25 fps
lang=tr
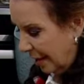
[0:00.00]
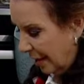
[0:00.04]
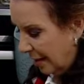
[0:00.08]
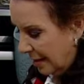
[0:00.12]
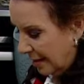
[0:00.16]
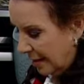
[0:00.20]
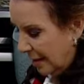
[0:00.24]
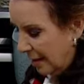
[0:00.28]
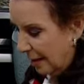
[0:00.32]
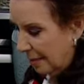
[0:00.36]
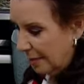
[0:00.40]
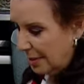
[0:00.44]

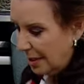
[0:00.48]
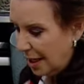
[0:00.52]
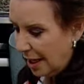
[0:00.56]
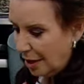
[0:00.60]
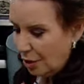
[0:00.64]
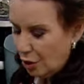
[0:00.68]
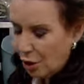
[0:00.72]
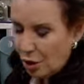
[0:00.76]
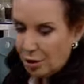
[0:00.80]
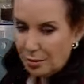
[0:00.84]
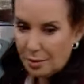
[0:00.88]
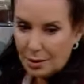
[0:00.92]
Sarımsağı
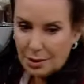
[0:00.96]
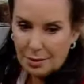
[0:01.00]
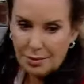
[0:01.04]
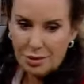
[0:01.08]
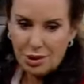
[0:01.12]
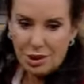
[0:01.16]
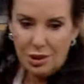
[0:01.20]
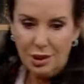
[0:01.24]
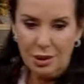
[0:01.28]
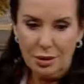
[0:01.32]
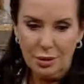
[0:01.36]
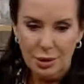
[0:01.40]
koymadım
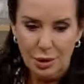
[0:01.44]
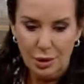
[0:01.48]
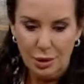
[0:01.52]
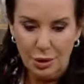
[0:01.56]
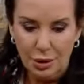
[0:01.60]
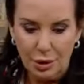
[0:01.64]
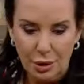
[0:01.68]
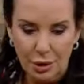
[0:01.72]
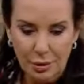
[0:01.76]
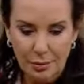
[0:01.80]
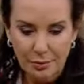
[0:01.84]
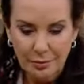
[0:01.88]
şimdi
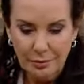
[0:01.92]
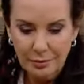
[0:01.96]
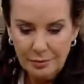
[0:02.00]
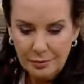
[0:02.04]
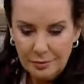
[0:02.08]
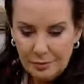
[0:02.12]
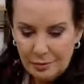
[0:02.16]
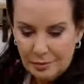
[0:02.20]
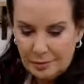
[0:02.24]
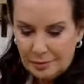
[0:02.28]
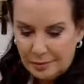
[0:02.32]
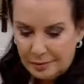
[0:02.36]
koyuyorum. Heh,
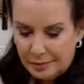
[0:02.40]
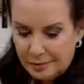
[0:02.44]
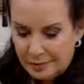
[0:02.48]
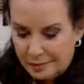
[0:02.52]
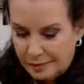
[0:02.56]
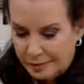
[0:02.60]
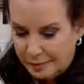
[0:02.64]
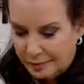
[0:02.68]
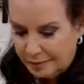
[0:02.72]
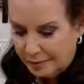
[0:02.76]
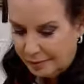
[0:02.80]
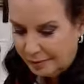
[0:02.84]
tuz
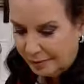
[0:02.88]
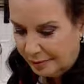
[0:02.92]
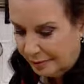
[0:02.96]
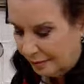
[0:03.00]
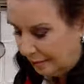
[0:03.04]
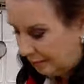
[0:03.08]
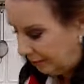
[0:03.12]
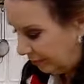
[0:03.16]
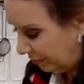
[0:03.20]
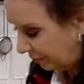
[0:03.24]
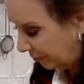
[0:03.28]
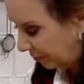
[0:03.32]
karabiber.
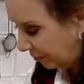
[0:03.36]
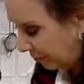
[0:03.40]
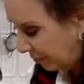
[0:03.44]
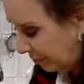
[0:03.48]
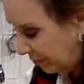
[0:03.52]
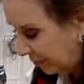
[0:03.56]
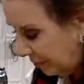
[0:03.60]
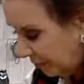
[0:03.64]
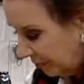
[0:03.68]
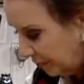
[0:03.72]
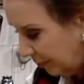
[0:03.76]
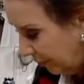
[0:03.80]

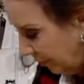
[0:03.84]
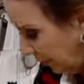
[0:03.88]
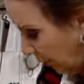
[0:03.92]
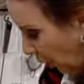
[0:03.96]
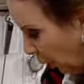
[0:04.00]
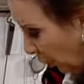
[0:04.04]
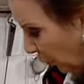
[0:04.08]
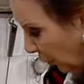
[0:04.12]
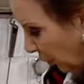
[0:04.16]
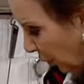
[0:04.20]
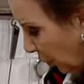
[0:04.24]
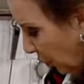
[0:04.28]

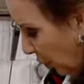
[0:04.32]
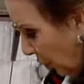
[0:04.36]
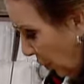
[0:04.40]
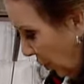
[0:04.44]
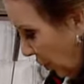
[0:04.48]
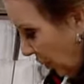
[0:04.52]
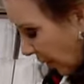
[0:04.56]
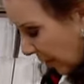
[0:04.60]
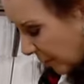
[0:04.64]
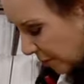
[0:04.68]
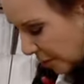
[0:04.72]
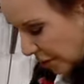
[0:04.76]
Onu da
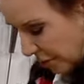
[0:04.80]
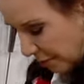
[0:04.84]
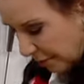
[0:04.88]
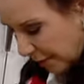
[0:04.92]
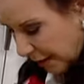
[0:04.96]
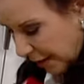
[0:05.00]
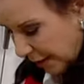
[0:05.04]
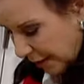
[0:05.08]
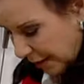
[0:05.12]
koyacağım şimdi.